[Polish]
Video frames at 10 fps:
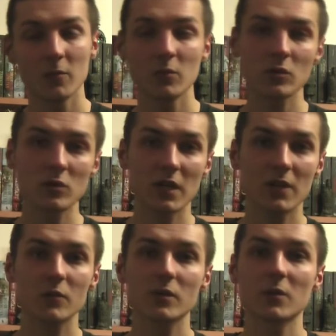Po
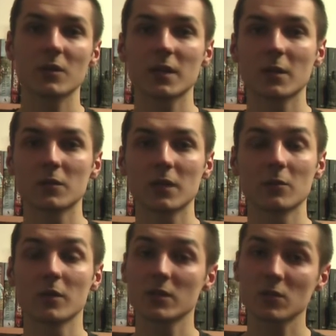dotarciu zakładają
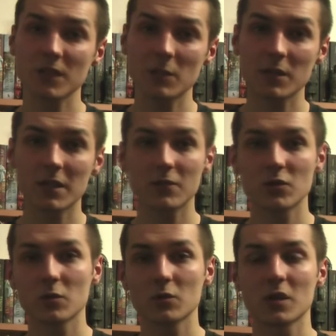tam placówkę
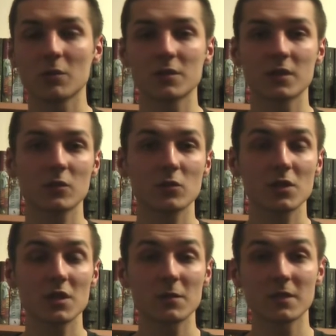badawczą, która będzie
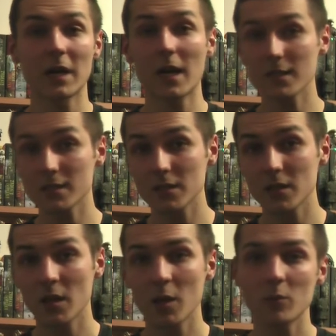służyć im za
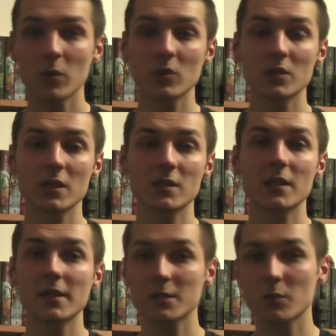azyl podczas
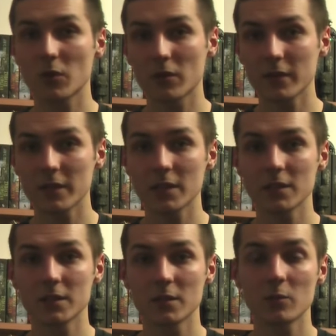eksplorowania
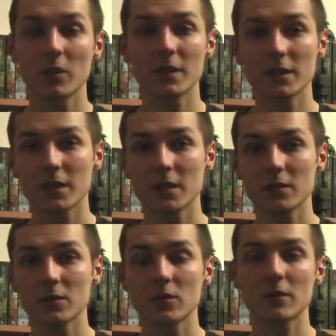i badania
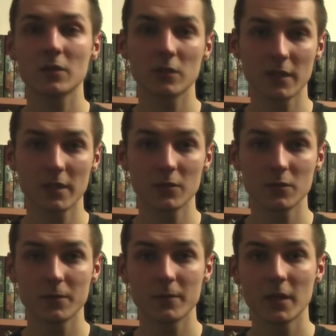nowego terenu.
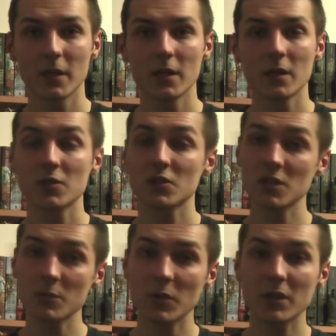
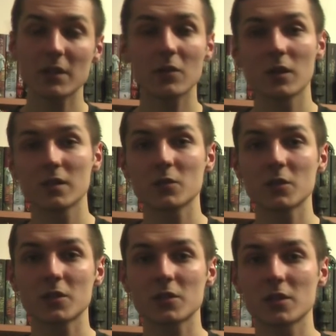Szybko jednak
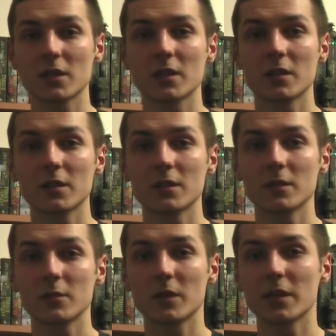okazuje się, że
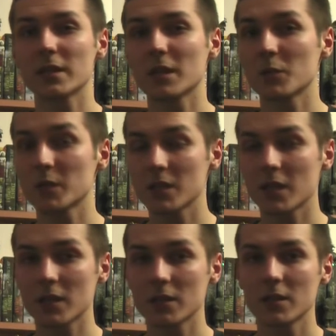planeta
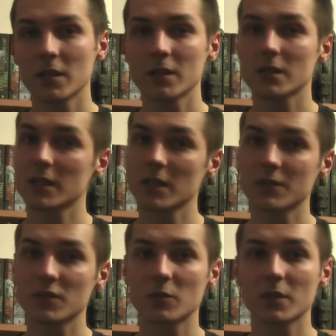Midgard kryje
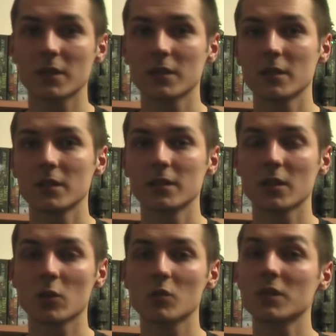w sobie
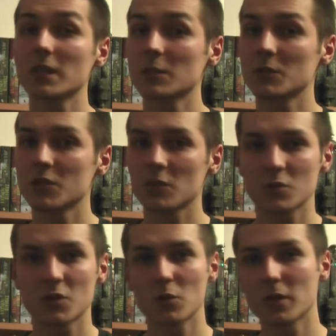jakąś tajemniczą
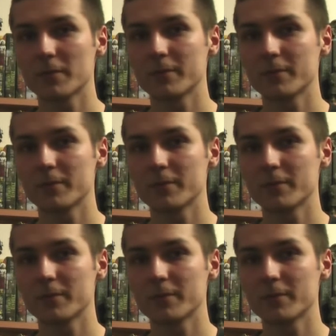siłę.